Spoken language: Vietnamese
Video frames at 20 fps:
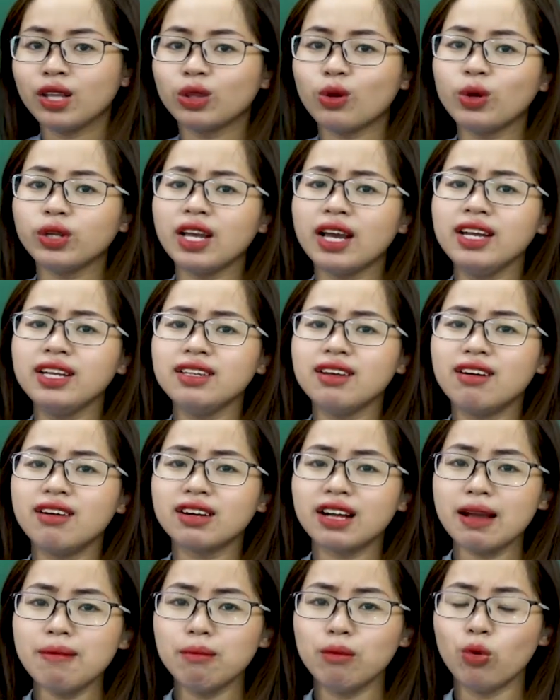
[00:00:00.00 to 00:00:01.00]
Tôi thấy
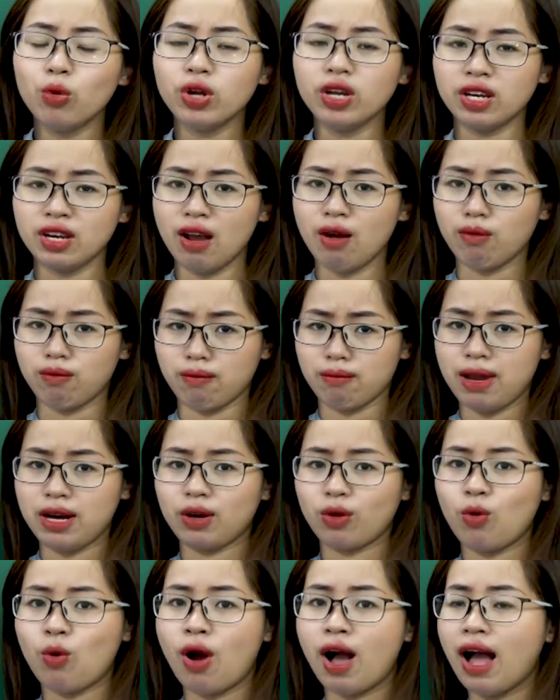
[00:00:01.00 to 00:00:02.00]
nhớ cái mùi nồng mặn
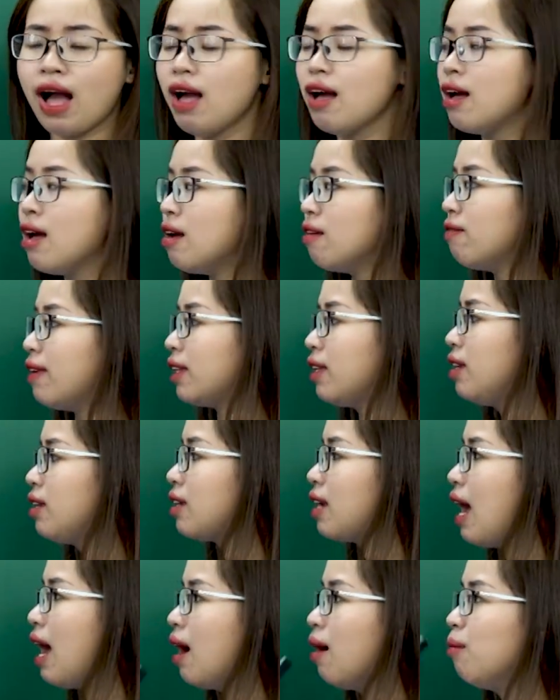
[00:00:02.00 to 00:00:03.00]
quá. Và tất
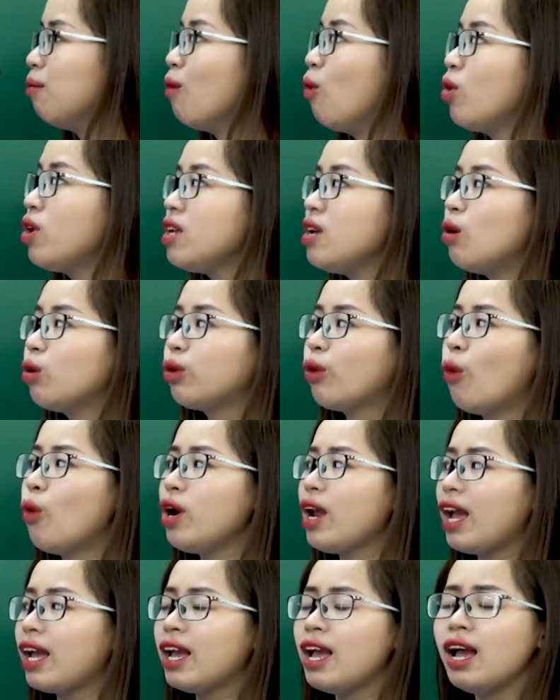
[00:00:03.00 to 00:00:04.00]
cả 4 yếu tố
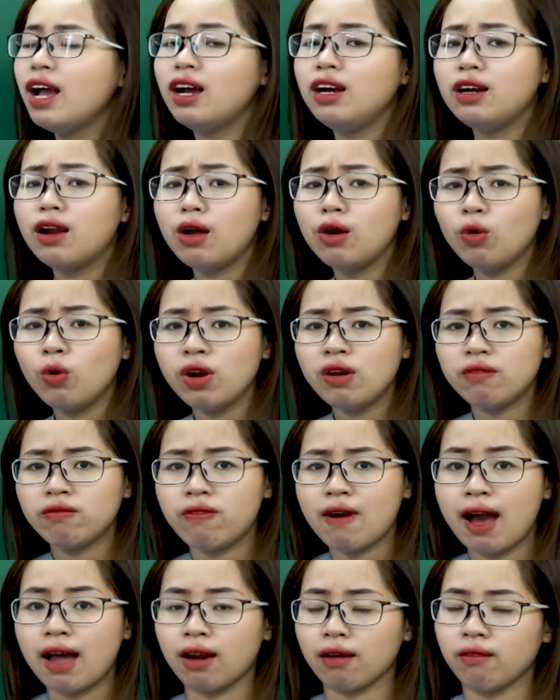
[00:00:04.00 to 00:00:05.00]
này nó luôn
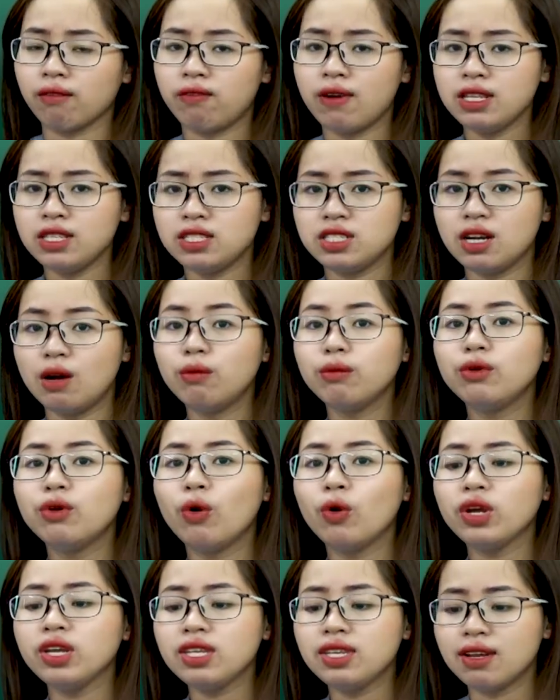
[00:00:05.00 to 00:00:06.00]
phản phất trong
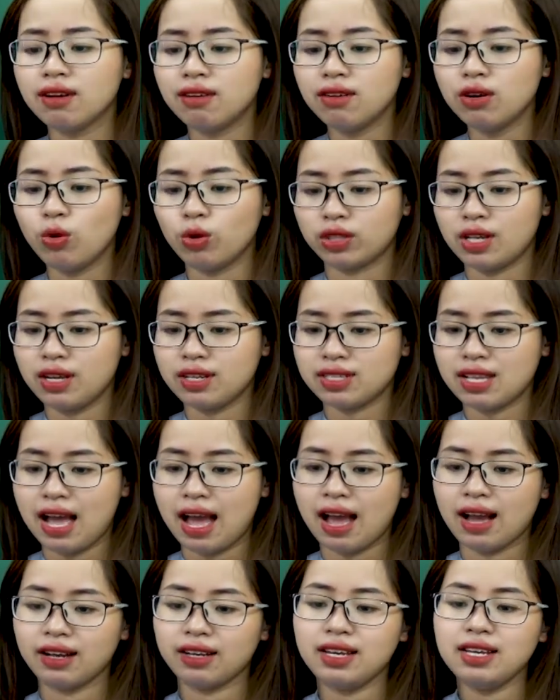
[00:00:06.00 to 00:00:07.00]
nỗi nhớ của tác
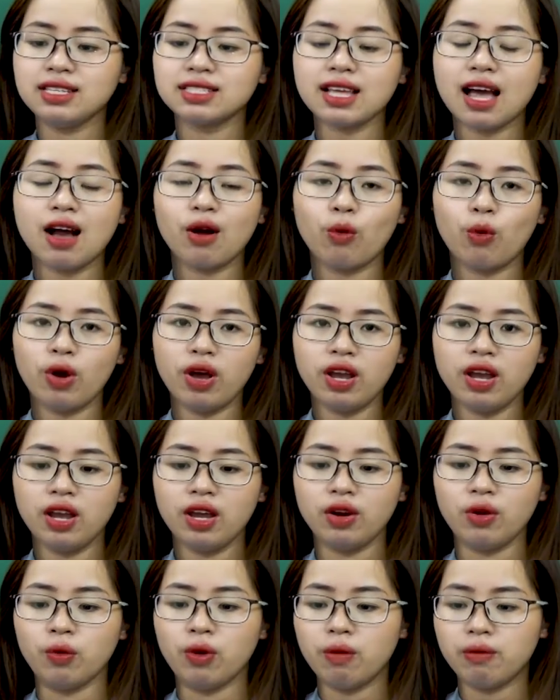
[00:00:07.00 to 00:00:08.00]
giả khi xa quê,
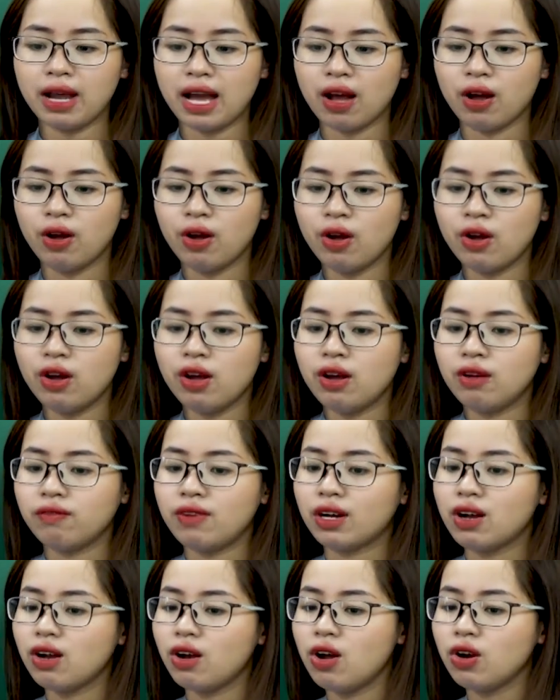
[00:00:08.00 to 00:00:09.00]
đúng không nào?
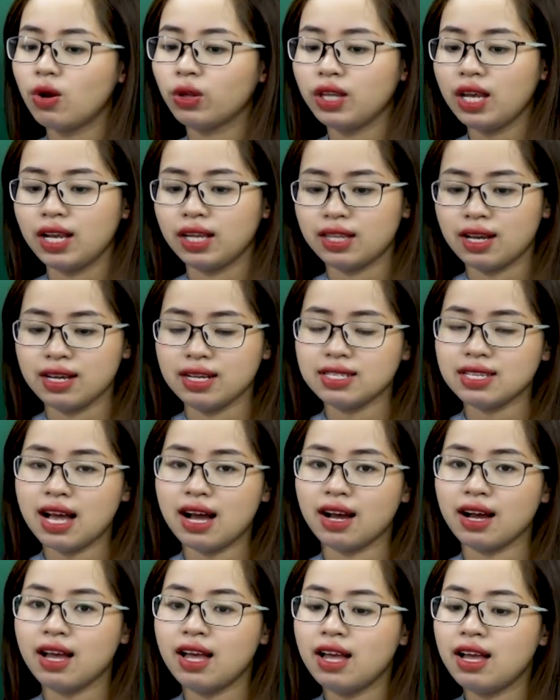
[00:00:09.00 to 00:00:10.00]
Và các con có thể thấy
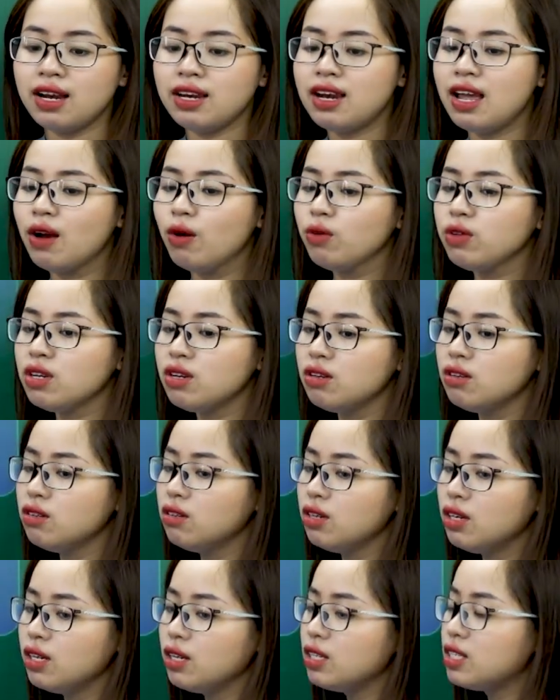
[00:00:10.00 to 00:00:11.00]
rằng nếu như
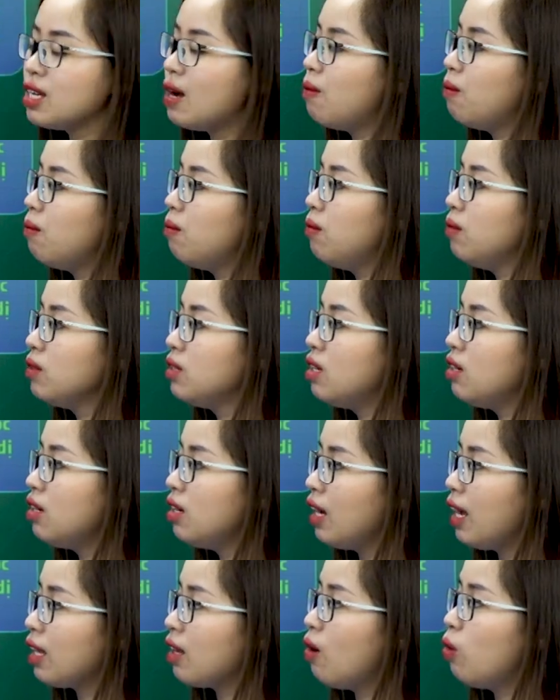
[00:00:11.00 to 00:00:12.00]
trong
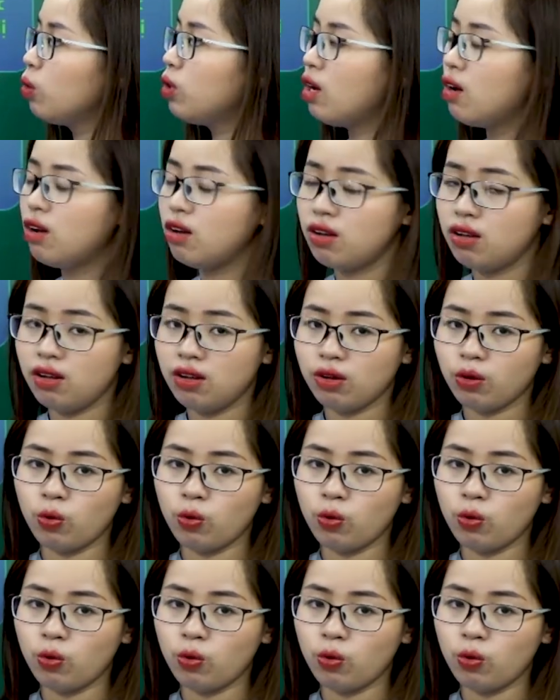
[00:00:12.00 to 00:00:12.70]
những cái câu thơ